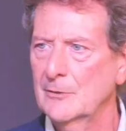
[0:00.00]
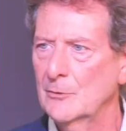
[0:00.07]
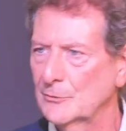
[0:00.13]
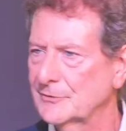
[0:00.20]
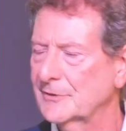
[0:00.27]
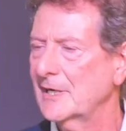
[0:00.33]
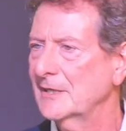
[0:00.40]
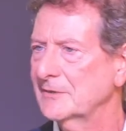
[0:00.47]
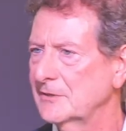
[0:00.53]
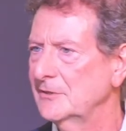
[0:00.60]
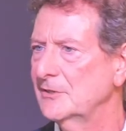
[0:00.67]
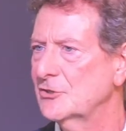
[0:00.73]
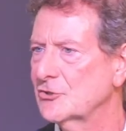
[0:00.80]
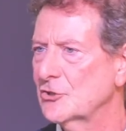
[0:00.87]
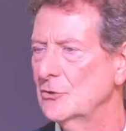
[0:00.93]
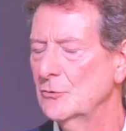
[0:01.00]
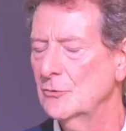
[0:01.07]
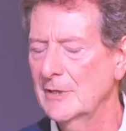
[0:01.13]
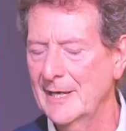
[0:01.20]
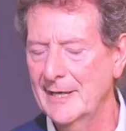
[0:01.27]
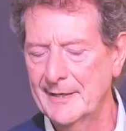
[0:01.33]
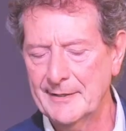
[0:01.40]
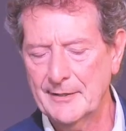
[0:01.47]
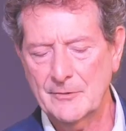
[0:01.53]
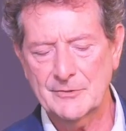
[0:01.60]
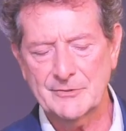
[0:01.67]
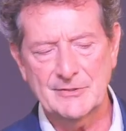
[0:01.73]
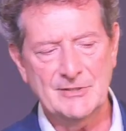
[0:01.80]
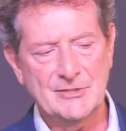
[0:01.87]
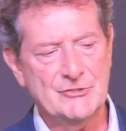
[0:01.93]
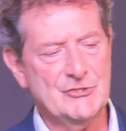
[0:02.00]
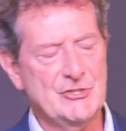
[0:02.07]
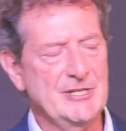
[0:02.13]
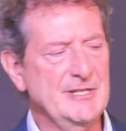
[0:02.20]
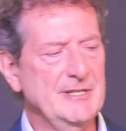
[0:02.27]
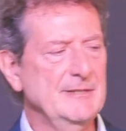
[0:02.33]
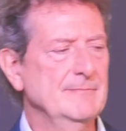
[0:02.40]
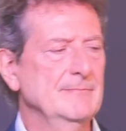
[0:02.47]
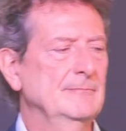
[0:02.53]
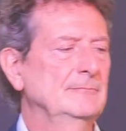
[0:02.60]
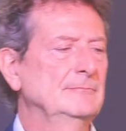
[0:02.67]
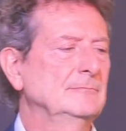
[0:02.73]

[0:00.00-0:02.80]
contratti di cellulari, cose del genere.